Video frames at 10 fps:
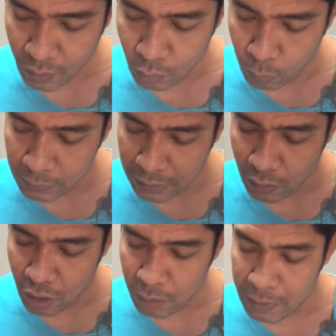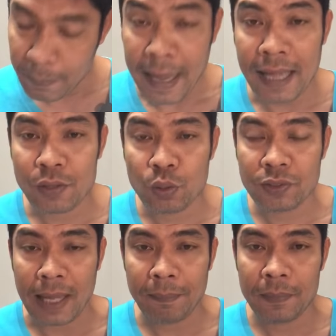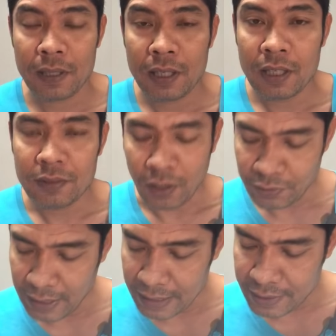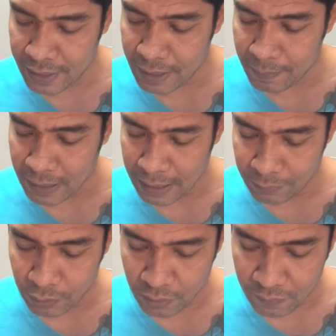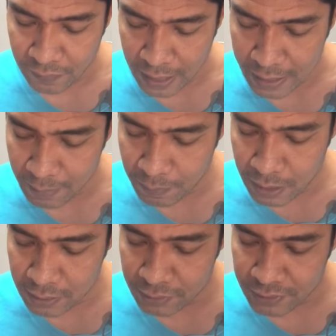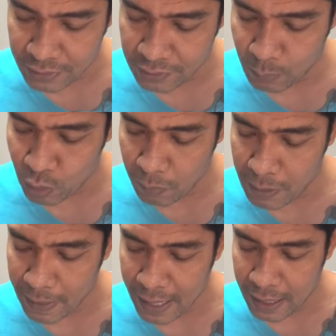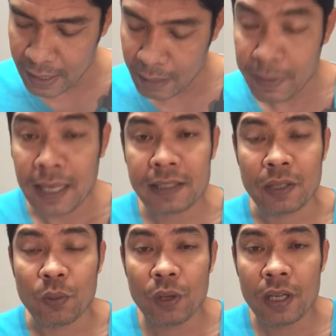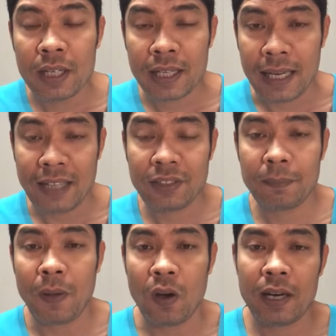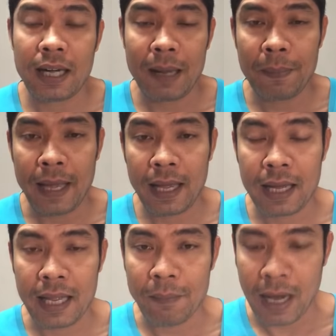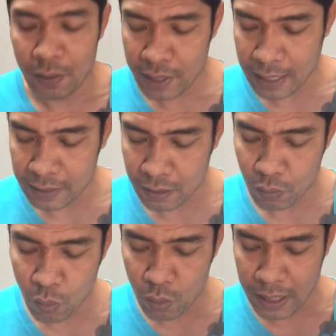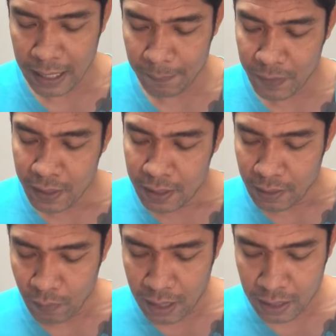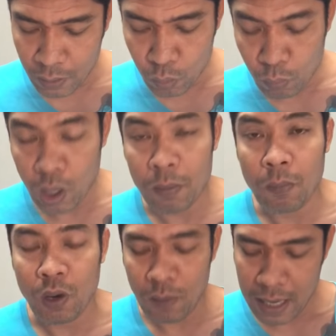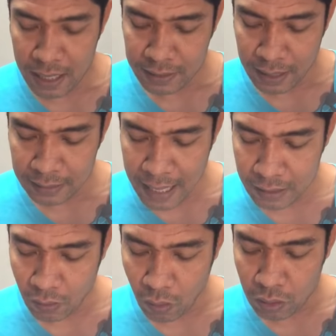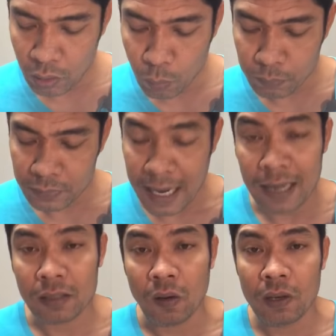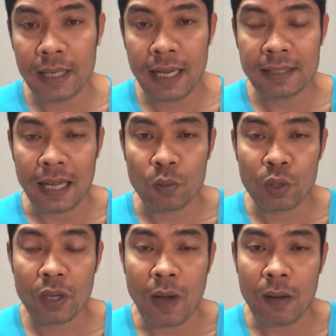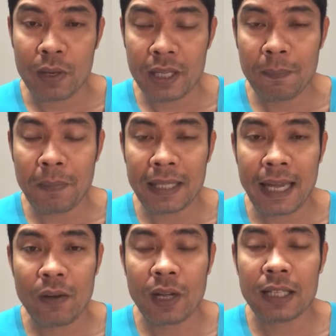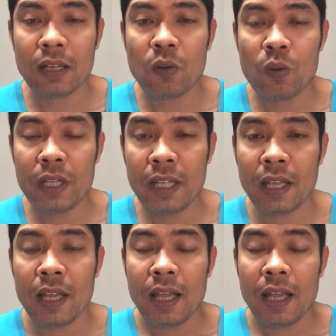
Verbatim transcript: หนุ่มตังน้อยก็มีแพ้ชูซับสอสละชีพนะครับส่วนฝ่ายน้ำเงินสินสมุทรก็มีแพ้คะแนนพยักจิ๋วกีฬาสปอร์ตนะครับแพ้คะแนนมาด้วยกันทั้งคู่นะครับแต่ว่ากระดูกมวยผมมองว่าทางด้านของหนุ่มตังน้อยน่าจะดูดีกว่าวันนี้มาแทนด้วยกันทั้งคู่นี่